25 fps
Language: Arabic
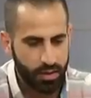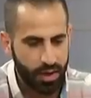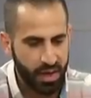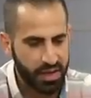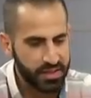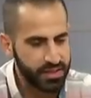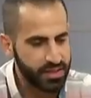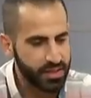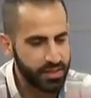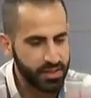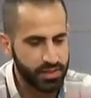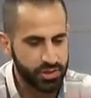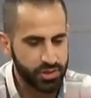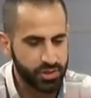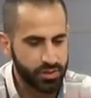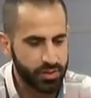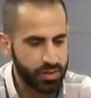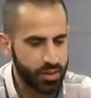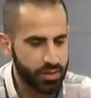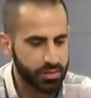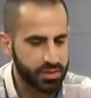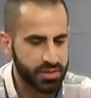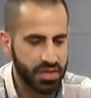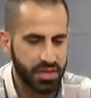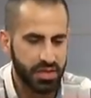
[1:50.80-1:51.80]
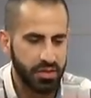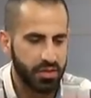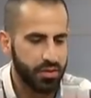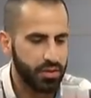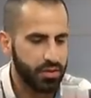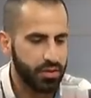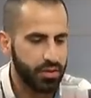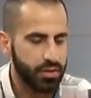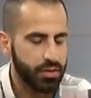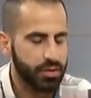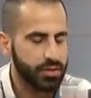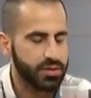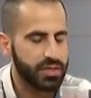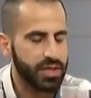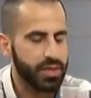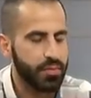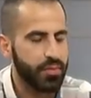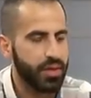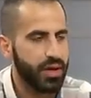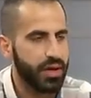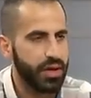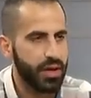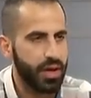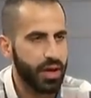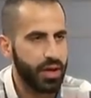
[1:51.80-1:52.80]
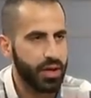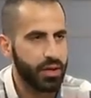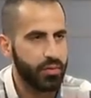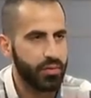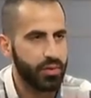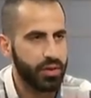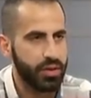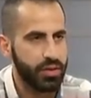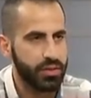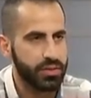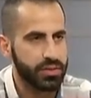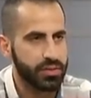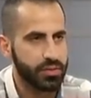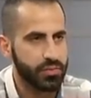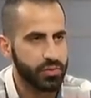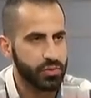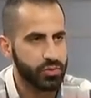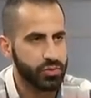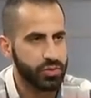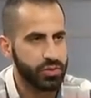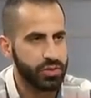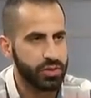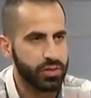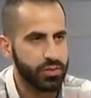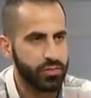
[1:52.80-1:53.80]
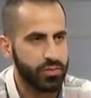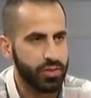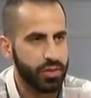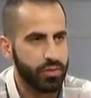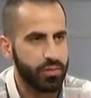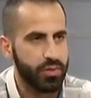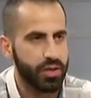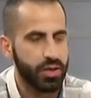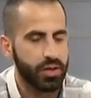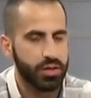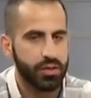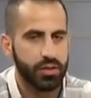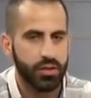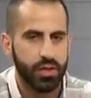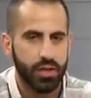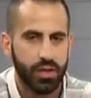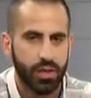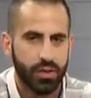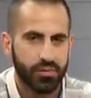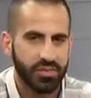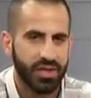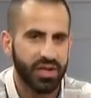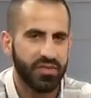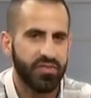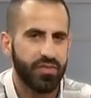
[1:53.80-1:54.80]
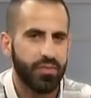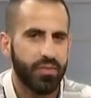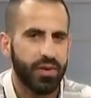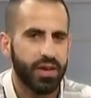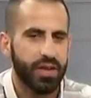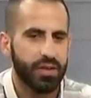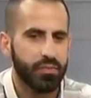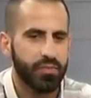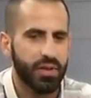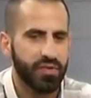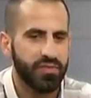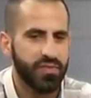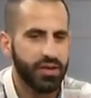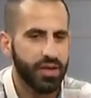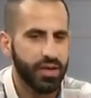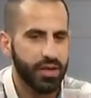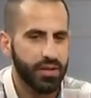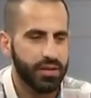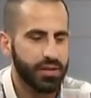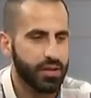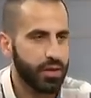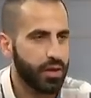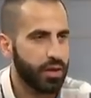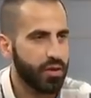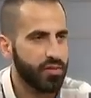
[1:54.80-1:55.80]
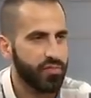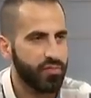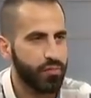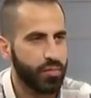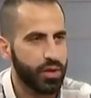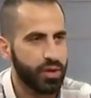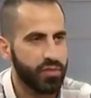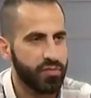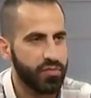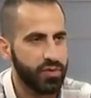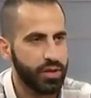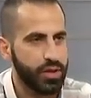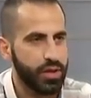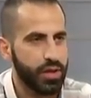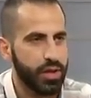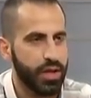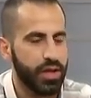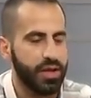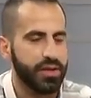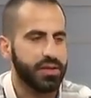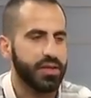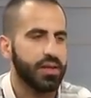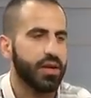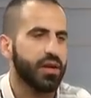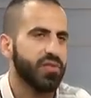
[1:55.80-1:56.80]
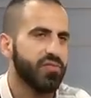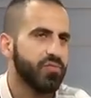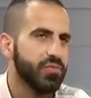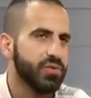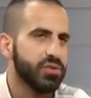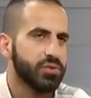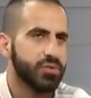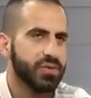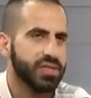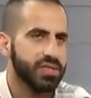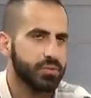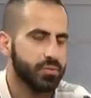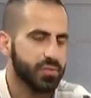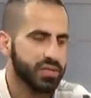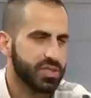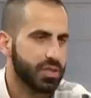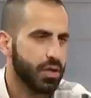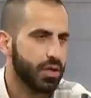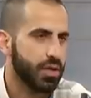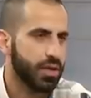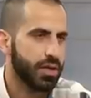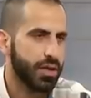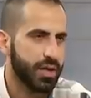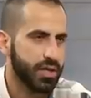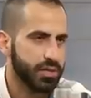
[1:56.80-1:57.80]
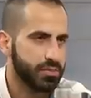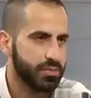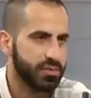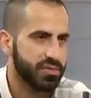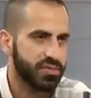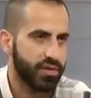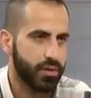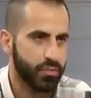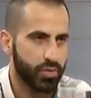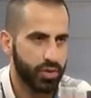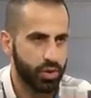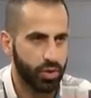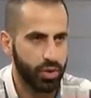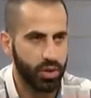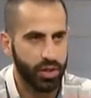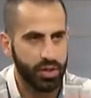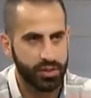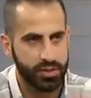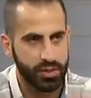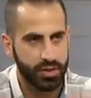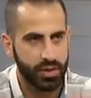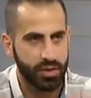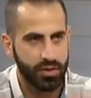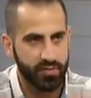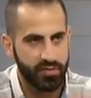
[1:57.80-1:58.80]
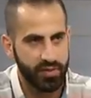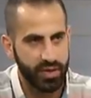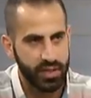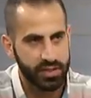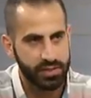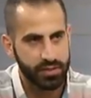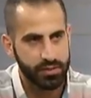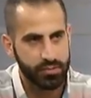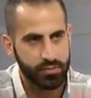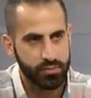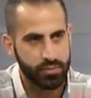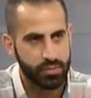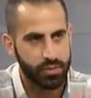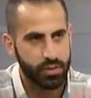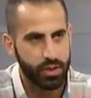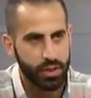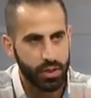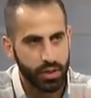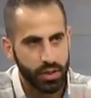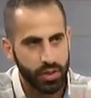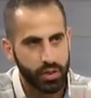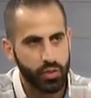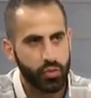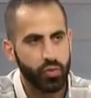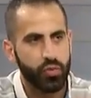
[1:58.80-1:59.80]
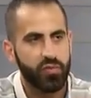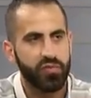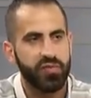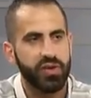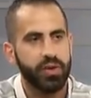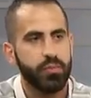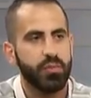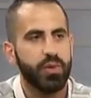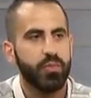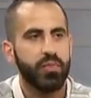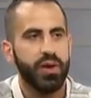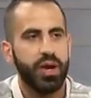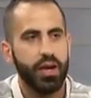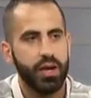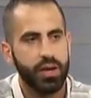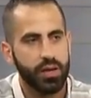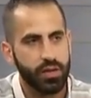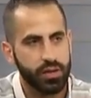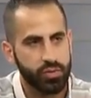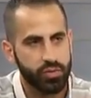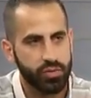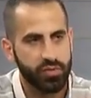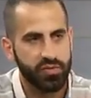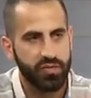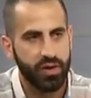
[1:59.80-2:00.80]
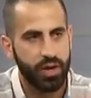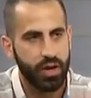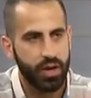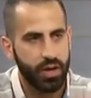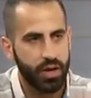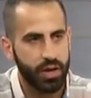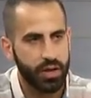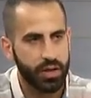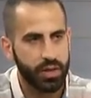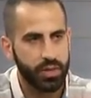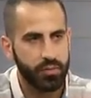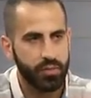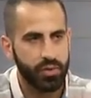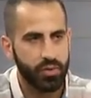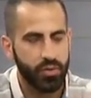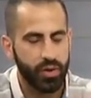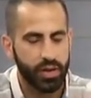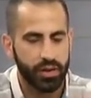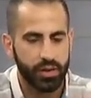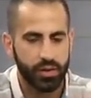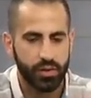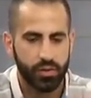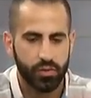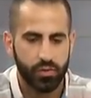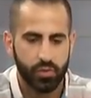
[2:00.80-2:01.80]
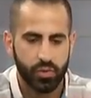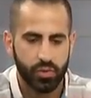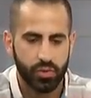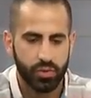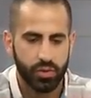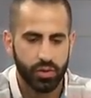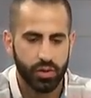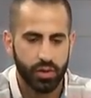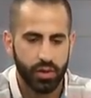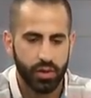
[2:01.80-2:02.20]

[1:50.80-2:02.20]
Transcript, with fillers: عادية جدا زي زي باقي اللعيبة اللي لسه موجودين بالبلد بتعرف البلد ما في احتراف ما في الاحتراف مش بس مصاري الناس بتفهم انه الاحتراف لازم يكون في مبالغ تدفع للعيبة وهذه الامور